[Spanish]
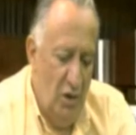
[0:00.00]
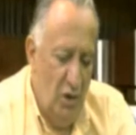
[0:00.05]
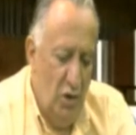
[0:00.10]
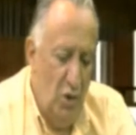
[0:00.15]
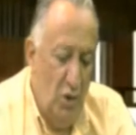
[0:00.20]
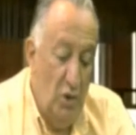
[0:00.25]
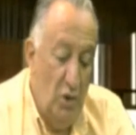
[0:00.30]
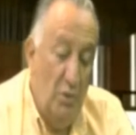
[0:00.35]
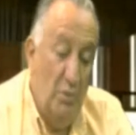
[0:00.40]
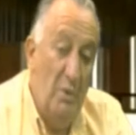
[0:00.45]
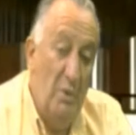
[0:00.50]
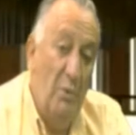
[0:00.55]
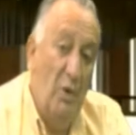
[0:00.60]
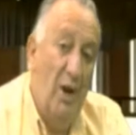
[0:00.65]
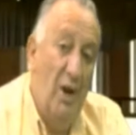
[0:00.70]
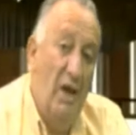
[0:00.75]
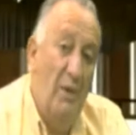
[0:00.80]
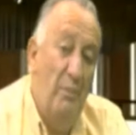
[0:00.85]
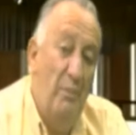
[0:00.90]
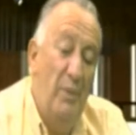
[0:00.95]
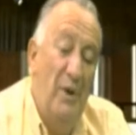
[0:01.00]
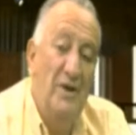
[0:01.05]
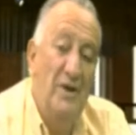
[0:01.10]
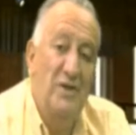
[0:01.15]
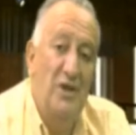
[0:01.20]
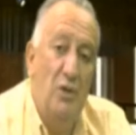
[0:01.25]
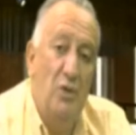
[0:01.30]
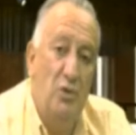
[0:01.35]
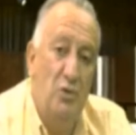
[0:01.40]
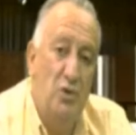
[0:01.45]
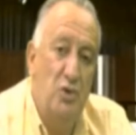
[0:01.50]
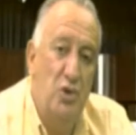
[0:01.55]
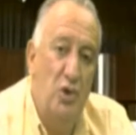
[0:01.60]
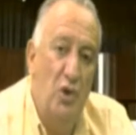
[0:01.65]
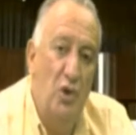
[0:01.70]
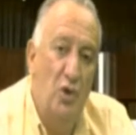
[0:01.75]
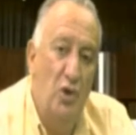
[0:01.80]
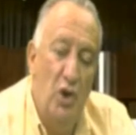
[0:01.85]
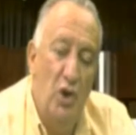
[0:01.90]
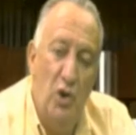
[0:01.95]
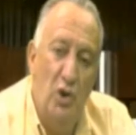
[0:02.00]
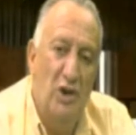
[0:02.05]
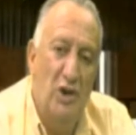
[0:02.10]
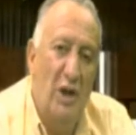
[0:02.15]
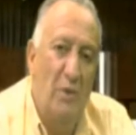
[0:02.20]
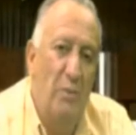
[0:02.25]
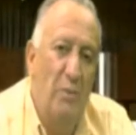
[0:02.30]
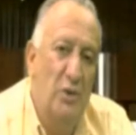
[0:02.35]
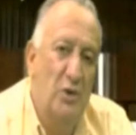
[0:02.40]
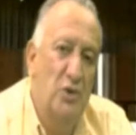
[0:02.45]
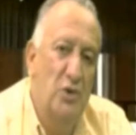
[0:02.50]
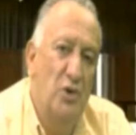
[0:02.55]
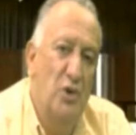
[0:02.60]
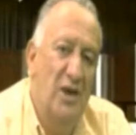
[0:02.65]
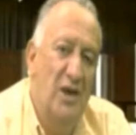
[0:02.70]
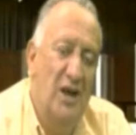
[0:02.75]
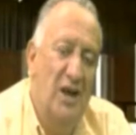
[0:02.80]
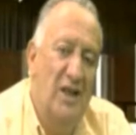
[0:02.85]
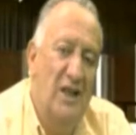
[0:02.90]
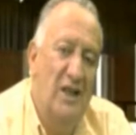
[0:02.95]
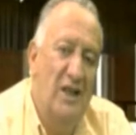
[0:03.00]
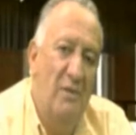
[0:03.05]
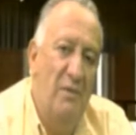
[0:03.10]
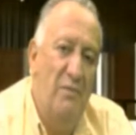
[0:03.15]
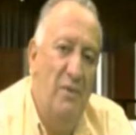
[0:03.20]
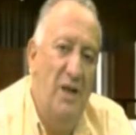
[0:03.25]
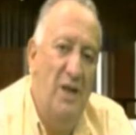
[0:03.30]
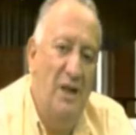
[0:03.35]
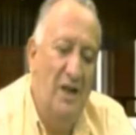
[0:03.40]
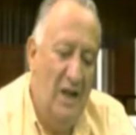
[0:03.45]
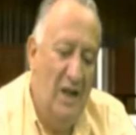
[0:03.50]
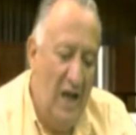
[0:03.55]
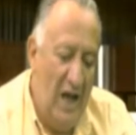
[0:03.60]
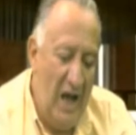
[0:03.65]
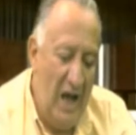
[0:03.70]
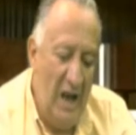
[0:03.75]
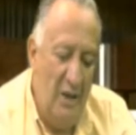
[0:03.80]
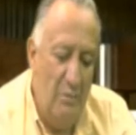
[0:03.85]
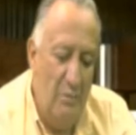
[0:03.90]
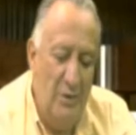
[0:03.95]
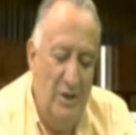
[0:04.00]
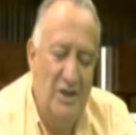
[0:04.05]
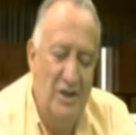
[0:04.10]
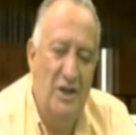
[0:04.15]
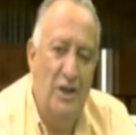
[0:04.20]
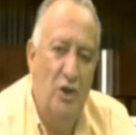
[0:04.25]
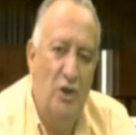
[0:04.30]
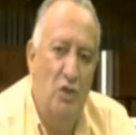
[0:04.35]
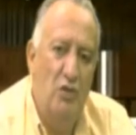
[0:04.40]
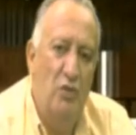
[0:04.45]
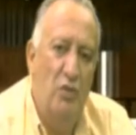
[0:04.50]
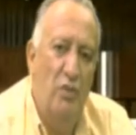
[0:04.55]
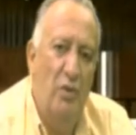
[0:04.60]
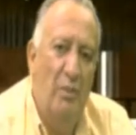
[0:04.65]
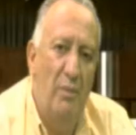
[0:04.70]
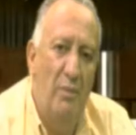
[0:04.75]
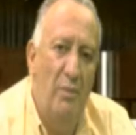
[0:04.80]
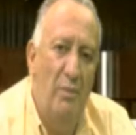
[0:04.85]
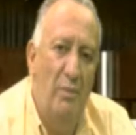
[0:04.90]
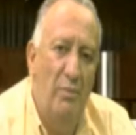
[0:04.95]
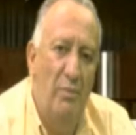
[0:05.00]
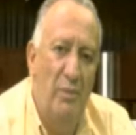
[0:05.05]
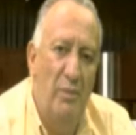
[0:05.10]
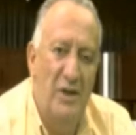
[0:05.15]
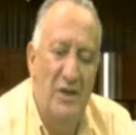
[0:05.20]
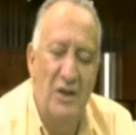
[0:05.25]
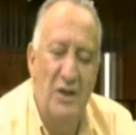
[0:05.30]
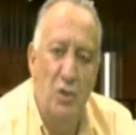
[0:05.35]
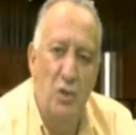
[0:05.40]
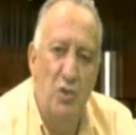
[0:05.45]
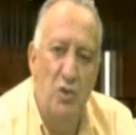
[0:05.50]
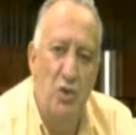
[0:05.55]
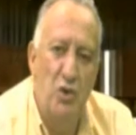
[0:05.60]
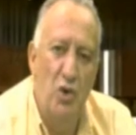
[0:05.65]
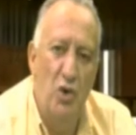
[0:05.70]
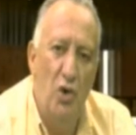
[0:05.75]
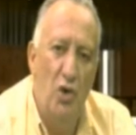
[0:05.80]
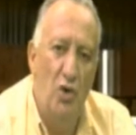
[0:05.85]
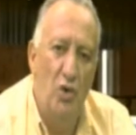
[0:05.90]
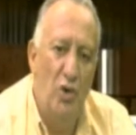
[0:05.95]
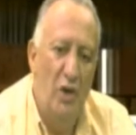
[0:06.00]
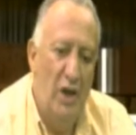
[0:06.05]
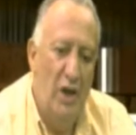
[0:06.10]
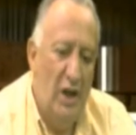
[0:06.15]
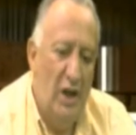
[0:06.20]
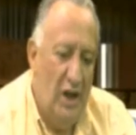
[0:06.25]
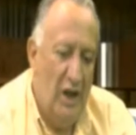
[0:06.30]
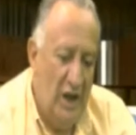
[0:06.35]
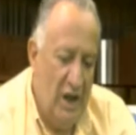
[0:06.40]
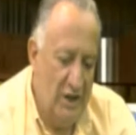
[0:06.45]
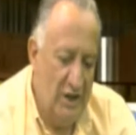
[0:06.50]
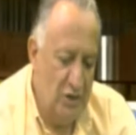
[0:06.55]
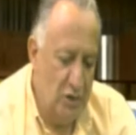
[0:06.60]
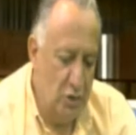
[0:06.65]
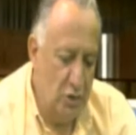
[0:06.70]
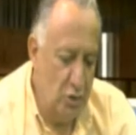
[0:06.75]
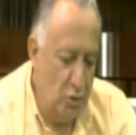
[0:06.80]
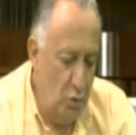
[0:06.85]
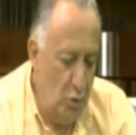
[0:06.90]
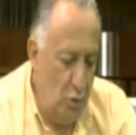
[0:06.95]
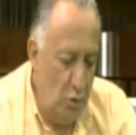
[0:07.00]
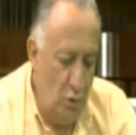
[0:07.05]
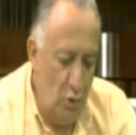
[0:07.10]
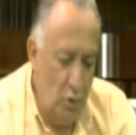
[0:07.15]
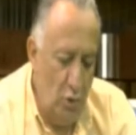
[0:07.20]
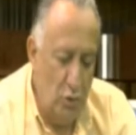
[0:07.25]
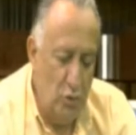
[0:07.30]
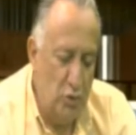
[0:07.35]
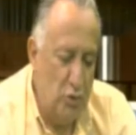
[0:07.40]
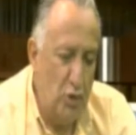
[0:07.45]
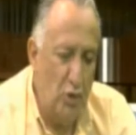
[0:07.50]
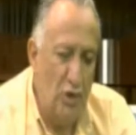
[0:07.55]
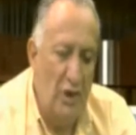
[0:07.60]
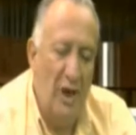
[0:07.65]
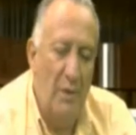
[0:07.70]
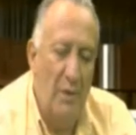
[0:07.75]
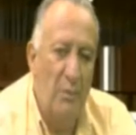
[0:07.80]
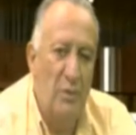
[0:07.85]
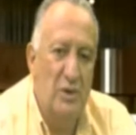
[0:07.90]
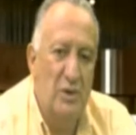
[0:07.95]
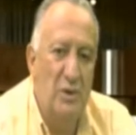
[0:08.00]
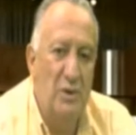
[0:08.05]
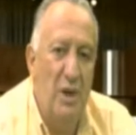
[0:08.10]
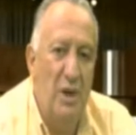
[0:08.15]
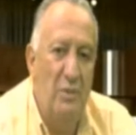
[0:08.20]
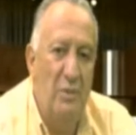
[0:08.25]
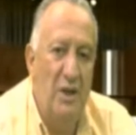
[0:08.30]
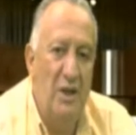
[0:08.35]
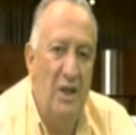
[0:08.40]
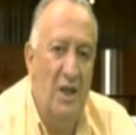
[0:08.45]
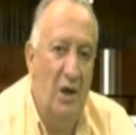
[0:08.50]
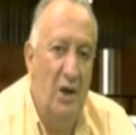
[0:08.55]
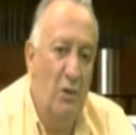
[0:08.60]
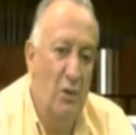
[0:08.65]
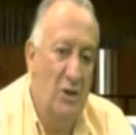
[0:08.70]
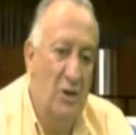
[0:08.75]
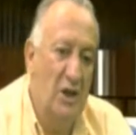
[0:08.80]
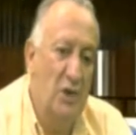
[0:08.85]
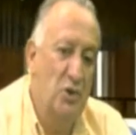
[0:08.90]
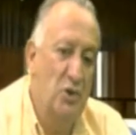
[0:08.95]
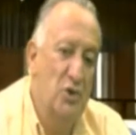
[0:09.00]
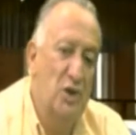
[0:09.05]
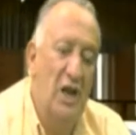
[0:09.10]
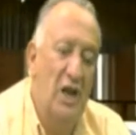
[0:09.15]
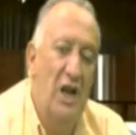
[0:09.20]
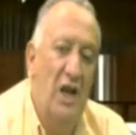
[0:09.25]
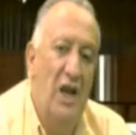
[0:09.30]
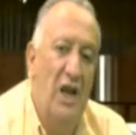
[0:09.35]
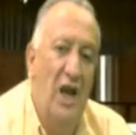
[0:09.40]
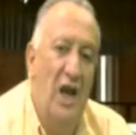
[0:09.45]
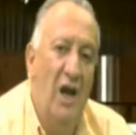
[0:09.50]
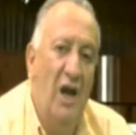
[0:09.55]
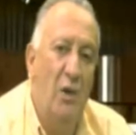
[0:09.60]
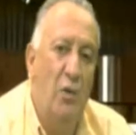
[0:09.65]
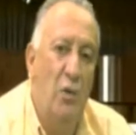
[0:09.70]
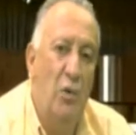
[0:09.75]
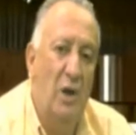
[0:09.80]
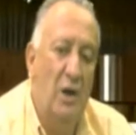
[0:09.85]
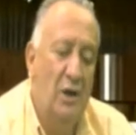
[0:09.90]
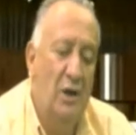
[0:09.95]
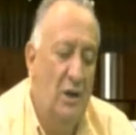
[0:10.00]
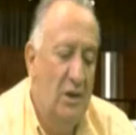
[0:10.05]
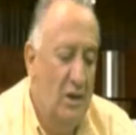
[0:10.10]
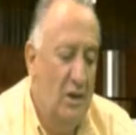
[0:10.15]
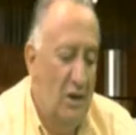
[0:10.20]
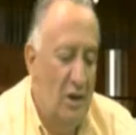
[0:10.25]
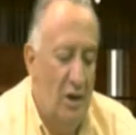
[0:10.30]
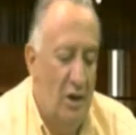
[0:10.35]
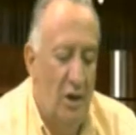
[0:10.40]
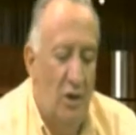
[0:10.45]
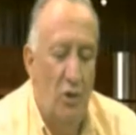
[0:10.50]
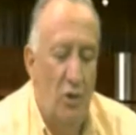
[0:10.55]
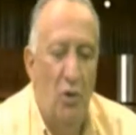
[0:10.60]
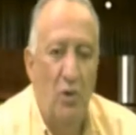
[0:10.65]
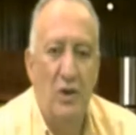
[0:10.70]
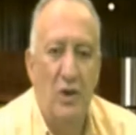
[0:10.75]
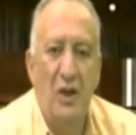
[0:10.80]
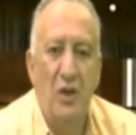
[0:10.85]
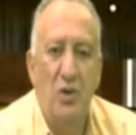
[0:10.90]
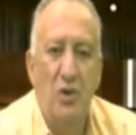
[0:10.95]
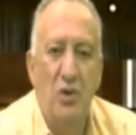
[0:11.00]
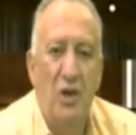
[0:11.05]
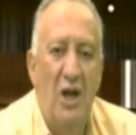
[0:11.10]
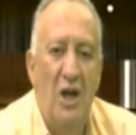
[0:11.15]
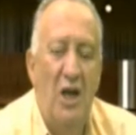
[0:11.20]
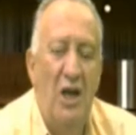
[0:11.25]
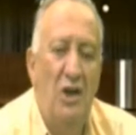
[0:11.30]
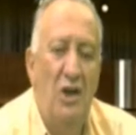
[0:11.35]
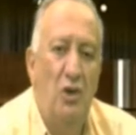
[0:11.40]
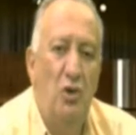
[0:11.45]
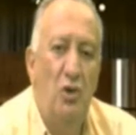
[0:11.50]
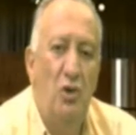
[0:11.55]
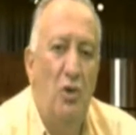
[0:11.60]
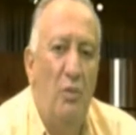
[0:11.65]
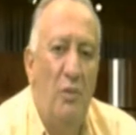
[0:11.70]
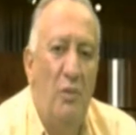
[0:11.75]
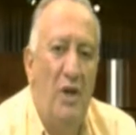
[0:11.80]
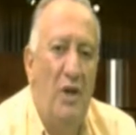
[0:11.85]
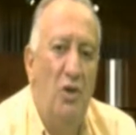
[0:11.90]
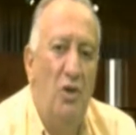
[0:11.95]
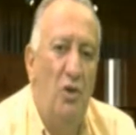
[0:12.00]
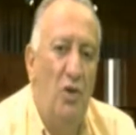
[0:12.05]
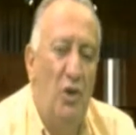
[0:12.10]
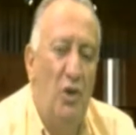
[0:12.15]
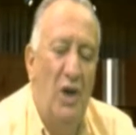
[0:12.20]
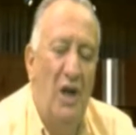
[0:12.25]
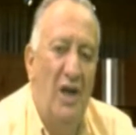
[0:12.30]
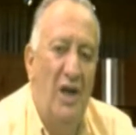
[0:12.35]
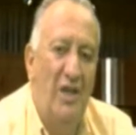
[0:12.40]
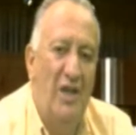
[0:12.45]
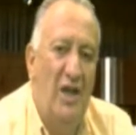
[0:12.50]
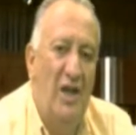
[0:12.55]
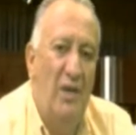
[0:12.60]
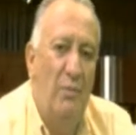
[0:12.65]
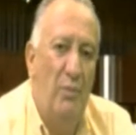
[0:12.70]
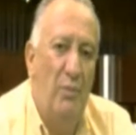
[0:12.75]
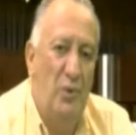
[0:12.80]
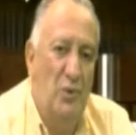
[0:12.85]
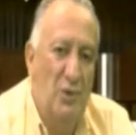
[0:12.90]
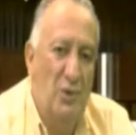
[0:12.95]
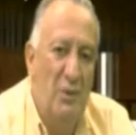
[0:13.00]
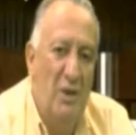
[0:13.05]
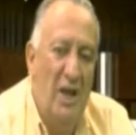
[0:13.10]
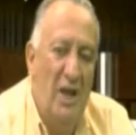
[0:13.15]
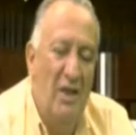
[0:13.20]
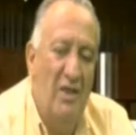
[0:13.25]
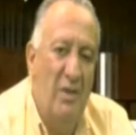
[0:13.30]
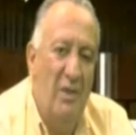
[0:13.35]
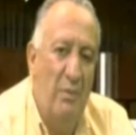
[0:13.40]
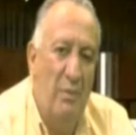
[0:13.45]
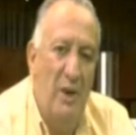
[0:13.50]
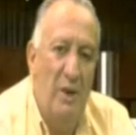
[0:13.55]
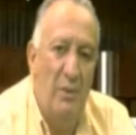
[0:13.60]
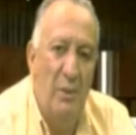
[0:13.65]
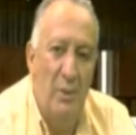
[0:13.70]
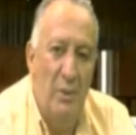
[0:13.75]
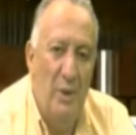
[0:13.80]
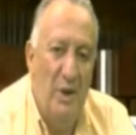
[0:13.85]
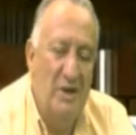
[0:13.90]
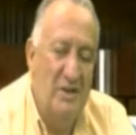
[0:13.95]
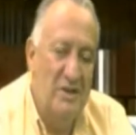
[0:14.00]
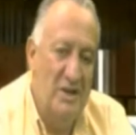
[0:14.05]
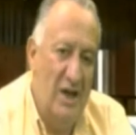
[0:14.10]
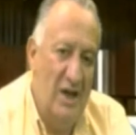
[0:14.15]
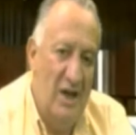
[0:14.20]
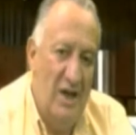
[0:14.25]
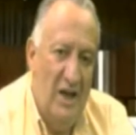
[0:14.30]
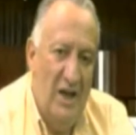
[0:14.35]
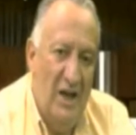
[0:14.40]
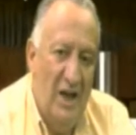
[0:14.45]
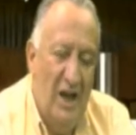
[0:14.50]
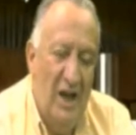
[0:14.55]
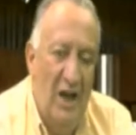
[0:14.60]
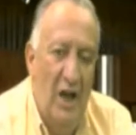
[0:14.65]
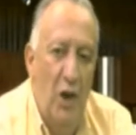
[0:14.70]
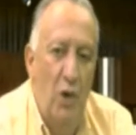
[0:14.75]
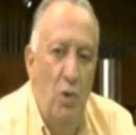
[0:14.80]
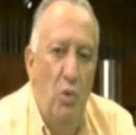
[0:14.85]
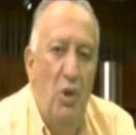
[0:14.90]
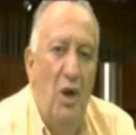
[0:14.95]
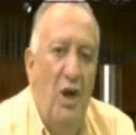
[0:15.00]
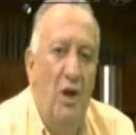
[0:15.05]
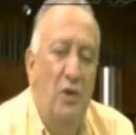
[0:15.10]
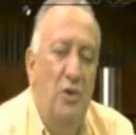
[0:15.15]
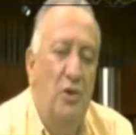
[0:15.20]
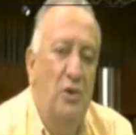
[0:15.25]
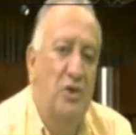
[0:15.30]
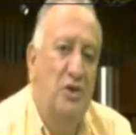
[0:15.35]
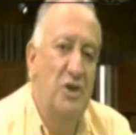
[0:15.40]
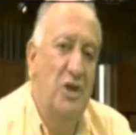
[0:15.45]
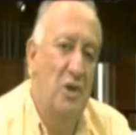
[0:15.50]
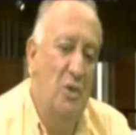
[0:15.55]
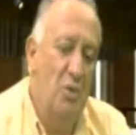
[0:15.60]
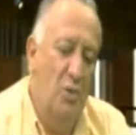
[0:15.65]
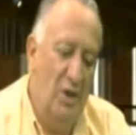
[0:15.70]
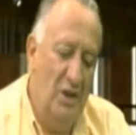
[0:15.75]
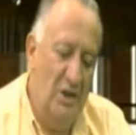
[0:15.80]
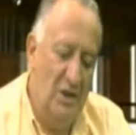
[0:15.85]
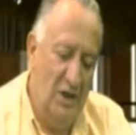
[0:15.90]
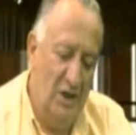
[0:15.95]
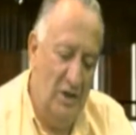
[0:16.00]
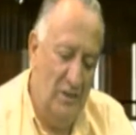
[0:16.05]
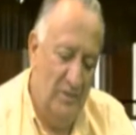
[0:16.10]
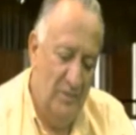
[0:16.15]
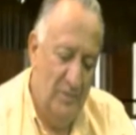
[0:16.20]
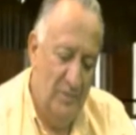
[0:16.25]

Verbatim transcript: cuando vemos la persecución de otras personas que también al presente sufren persecución, exclusión de la posibilidad de vida, cortándosele el agua, cortándosele todo medio que le dé posibilidad de pervivencia en el lugar donde se encuentra.